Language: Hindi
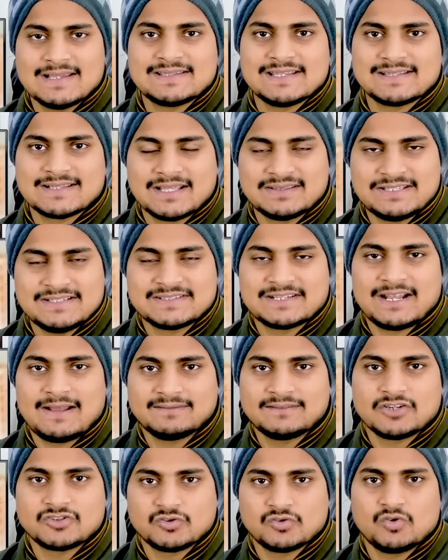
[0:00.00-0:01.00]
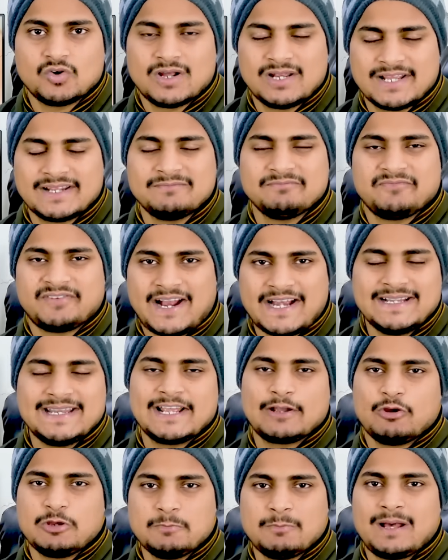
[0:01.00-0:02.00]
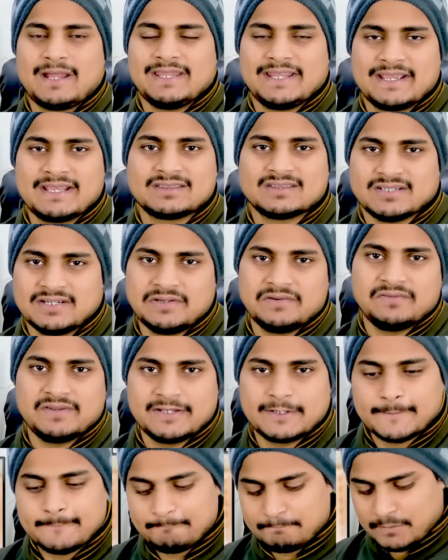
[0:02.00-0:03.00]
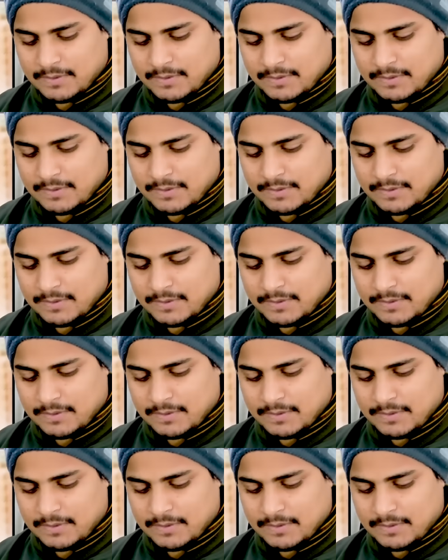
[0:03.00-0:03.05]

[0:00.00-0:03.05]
आज इसका तीसरा हफ्ता शुरू होगा लेकिन फ्राइडे को ही मानेंगे थर्ड वीक